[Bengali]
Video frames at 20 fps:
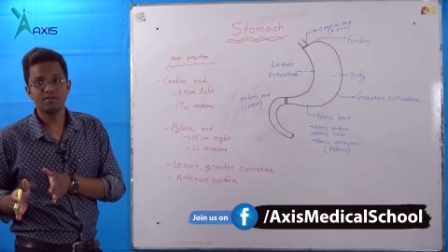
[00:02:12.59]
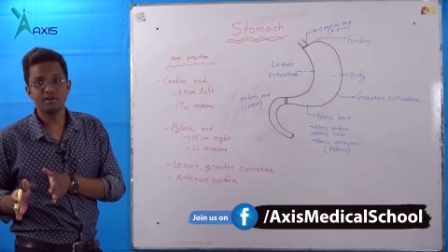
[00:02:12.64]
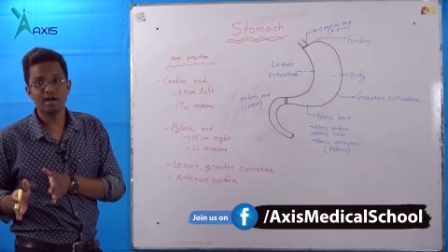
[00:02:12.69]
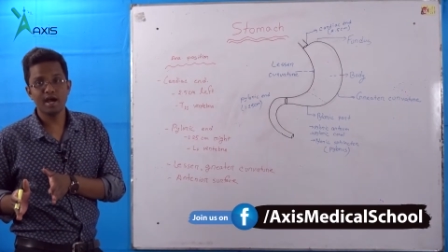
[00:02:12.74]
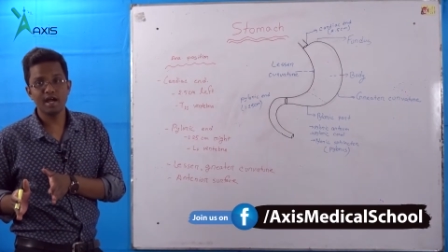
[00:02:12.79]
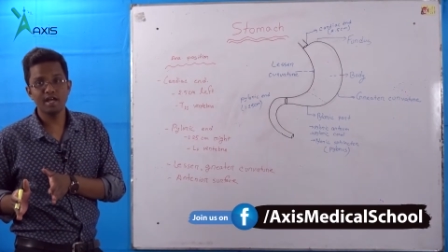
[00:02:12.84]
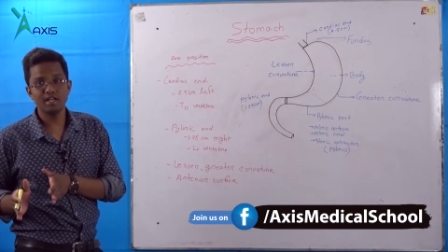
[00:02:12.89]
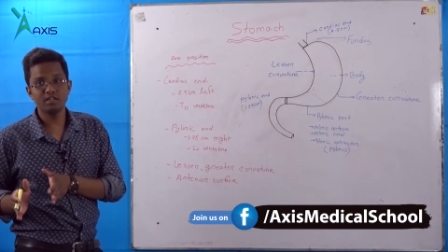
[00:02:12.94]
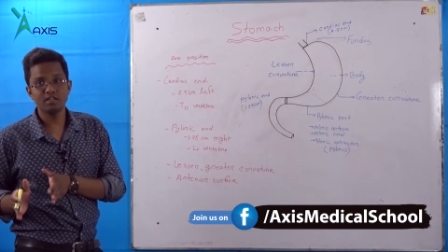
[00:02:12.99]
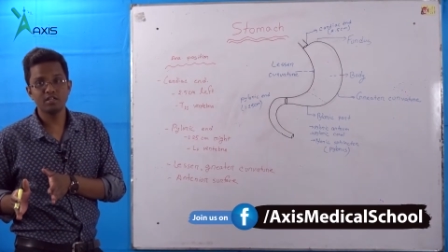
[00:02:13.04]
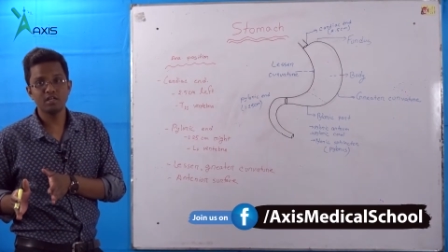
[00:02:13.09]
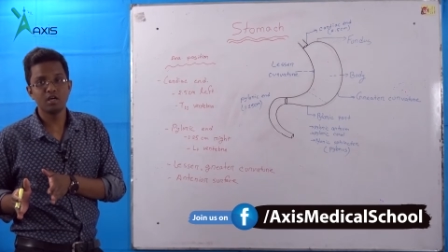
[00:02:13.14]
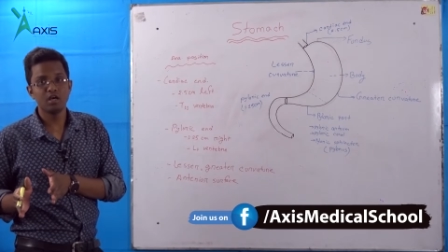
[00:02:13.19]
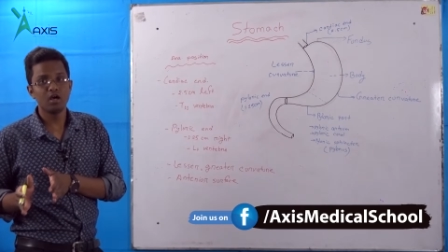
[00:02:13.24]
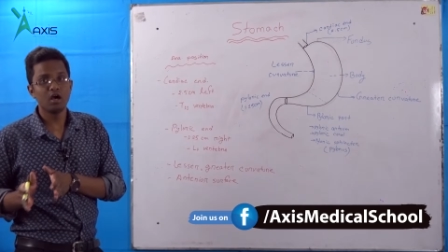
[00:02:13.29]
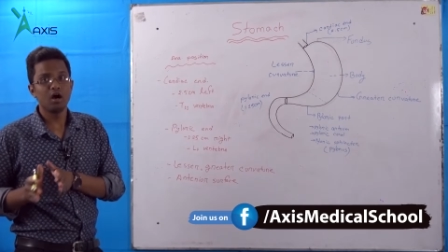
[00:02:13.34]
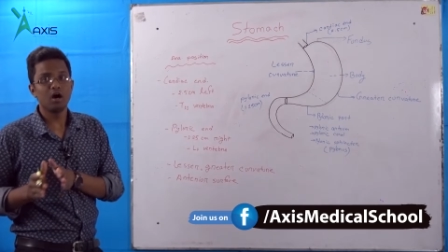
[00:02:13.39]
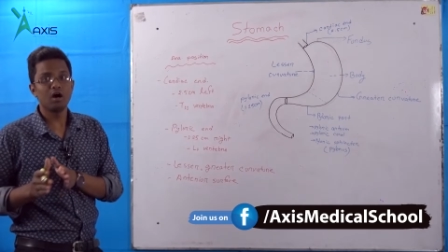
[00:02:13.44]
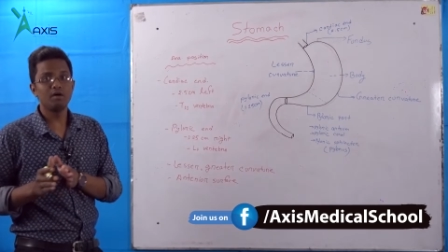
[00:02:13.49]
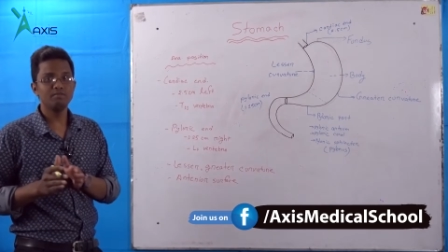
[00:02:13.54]
রাইট
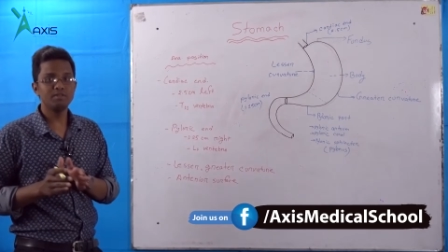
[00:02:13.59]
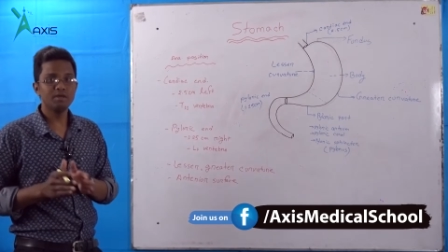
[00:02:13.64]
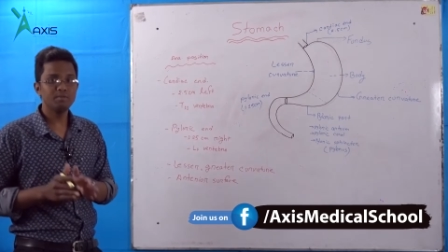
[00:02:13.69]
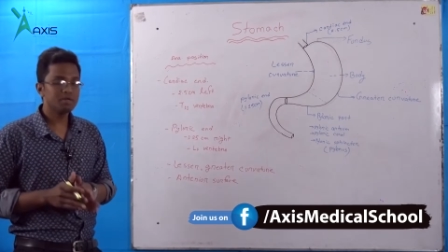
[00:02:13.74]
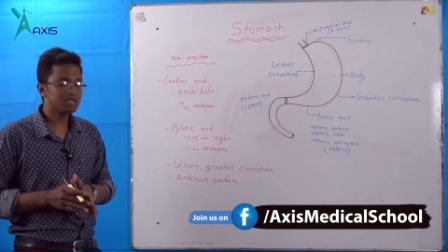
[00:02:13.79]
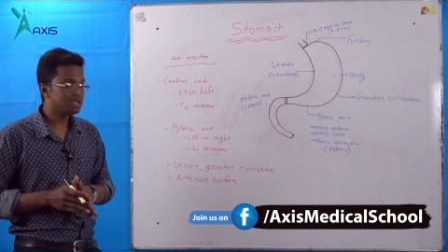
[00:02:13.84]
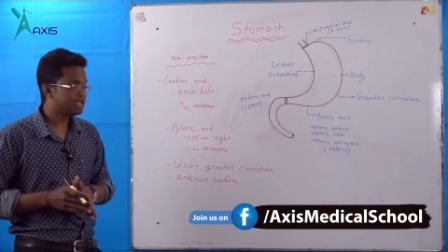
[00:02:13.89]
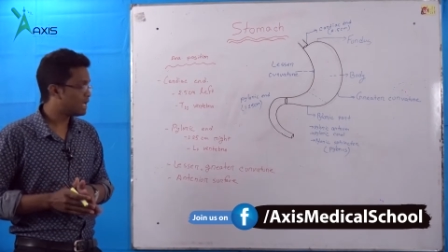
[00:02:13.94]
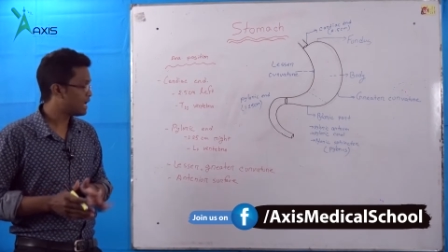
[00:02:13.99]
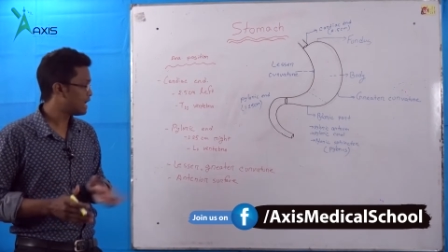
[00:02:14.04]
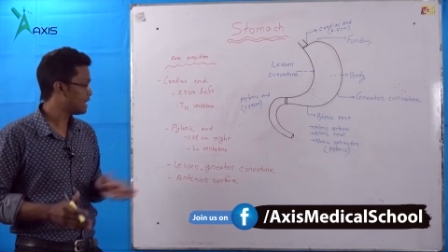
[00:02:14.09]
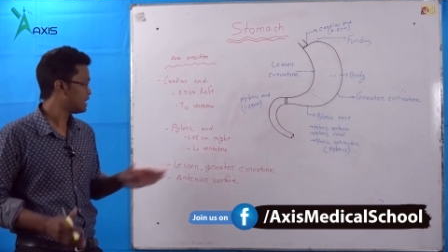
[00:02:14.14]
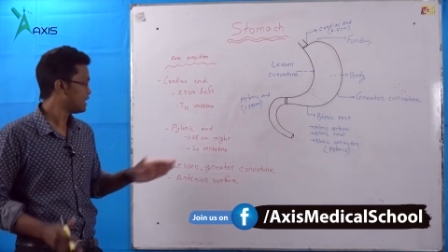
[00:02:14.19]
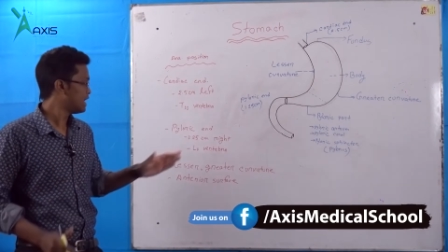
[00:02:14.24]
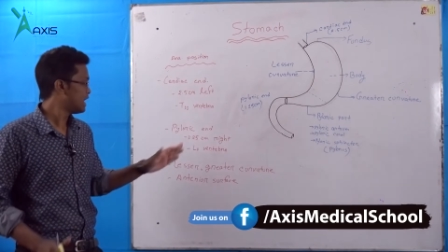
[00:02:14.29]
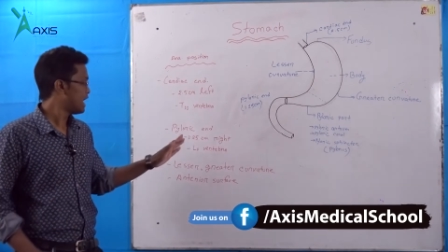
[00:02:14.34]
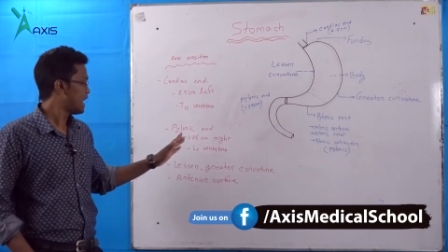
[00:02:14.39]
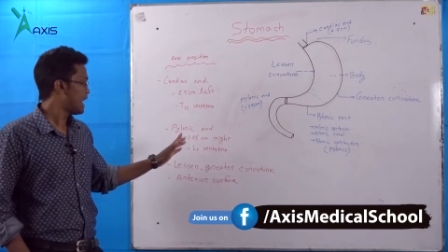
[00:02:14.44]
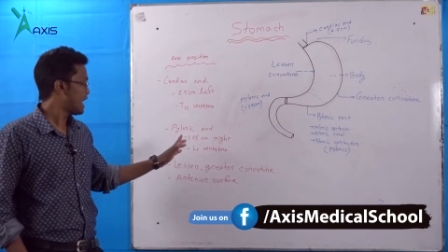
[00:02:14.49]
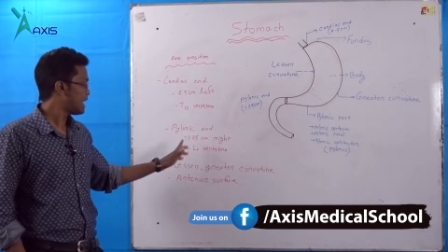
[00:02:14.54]
অফ দ্য মিড লাইন
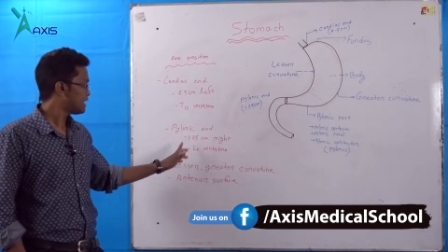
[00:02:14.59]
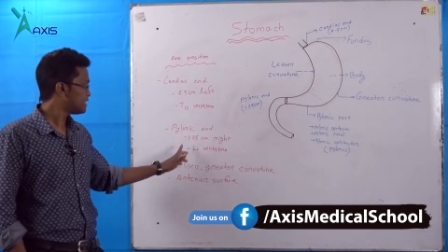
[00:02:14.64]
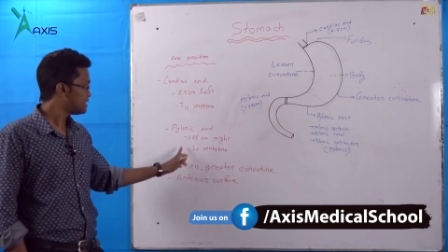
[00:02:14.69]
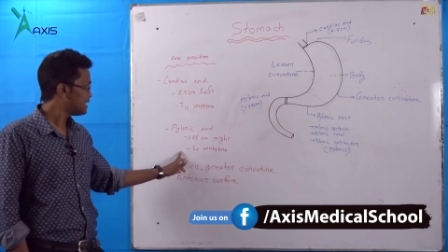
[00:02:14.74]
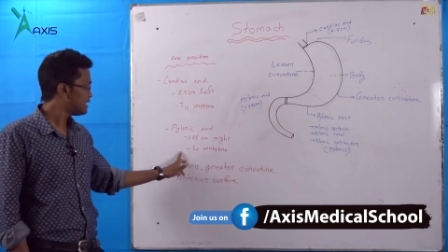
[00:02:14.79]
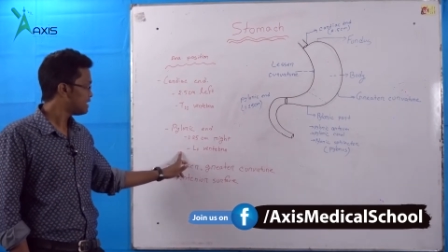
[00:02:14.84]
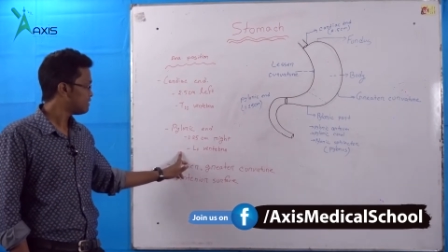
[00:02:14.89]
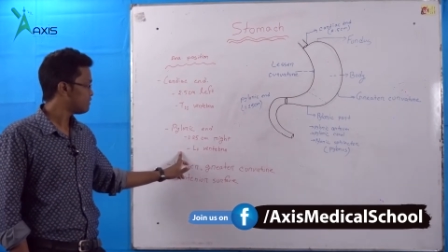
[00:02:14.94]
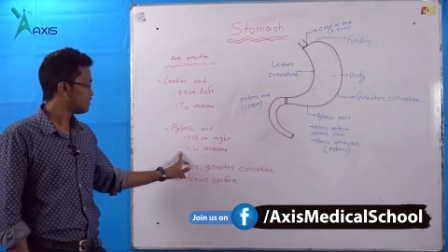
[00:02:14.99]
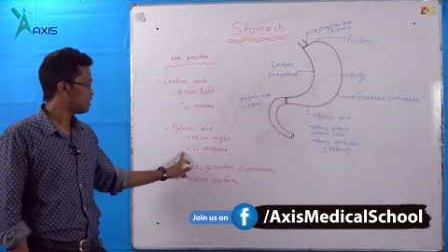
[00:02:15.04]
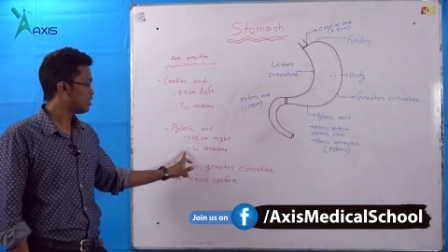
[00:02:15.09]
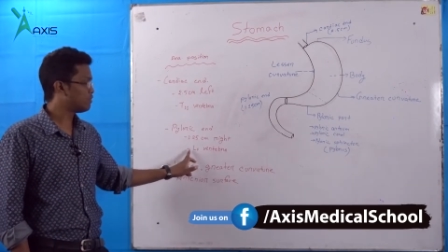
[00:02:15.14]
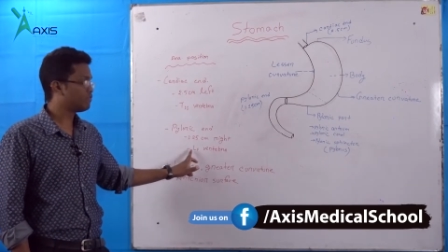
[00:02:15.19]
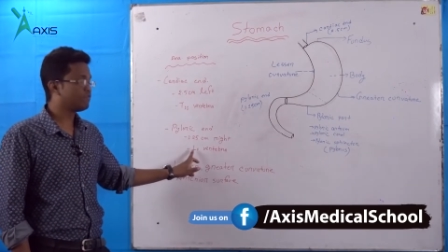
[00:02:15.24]
অ্যাট দ্য লেভেল